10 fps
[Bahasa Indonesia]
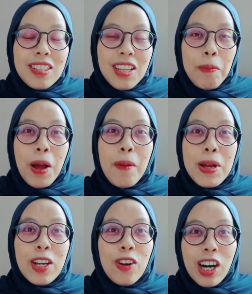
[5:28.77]
sama
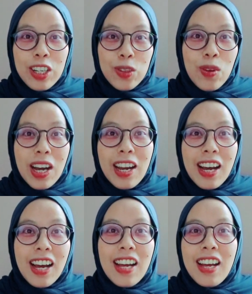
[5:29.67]
banyak orang juga
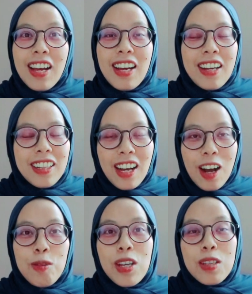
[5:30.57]
ya kita
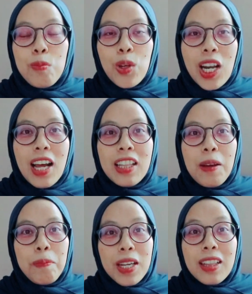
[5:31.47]
nggak usah sebut lah
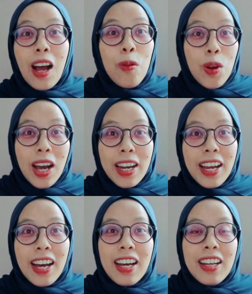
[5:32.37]
tapi tau lah
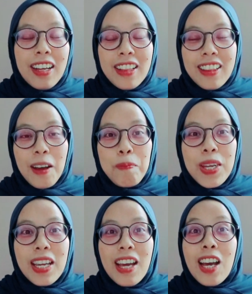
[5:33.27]
ya
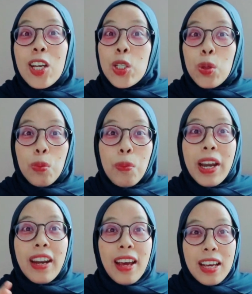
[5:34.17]
tapi
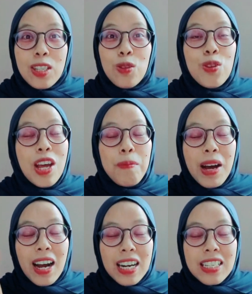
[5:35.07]
cuman Haisu dan
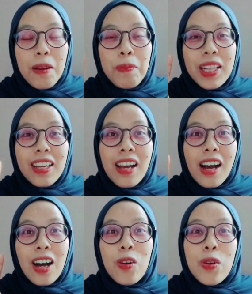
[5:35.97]
bahkan sampai tiga
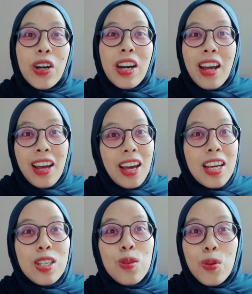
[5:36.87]
akun
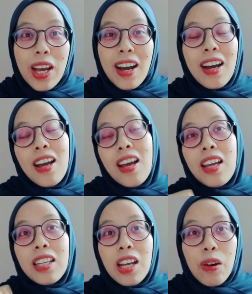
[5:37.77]
Haisu yang
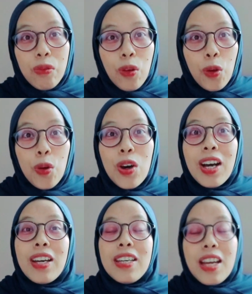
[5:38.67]
dia follow
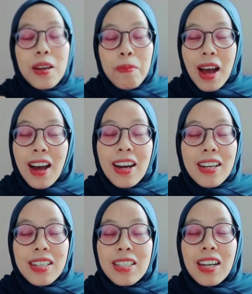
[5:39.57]
dan
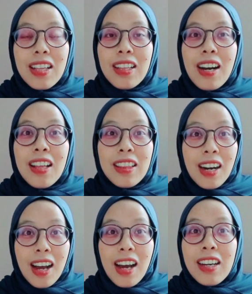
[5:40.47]
bahkan dia secara
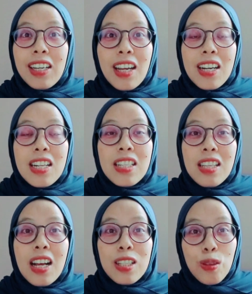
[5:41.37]
terang-terangan lihat
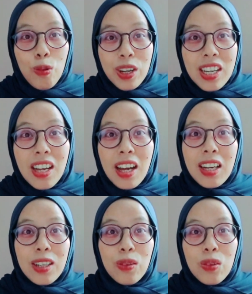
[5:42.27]
instastorynya
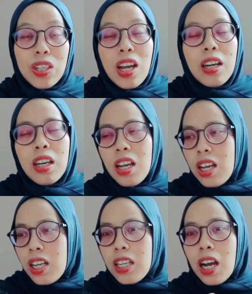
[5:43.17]
gitu dan
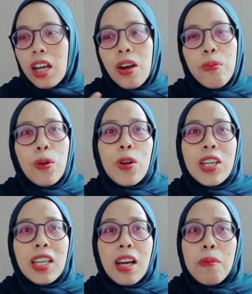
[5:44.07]
yang dia follow
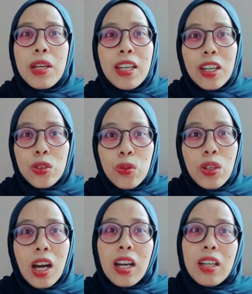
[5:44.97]
nih nggak banyak
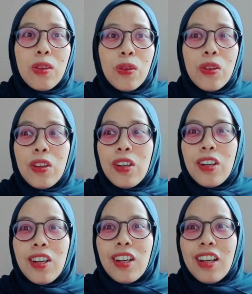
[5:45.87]
juga gitu
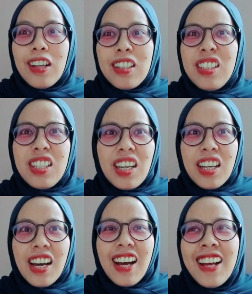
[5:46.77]
jadi
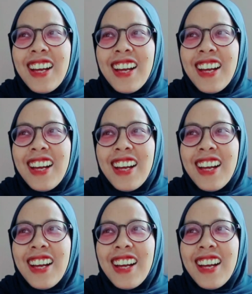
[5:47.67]
kayak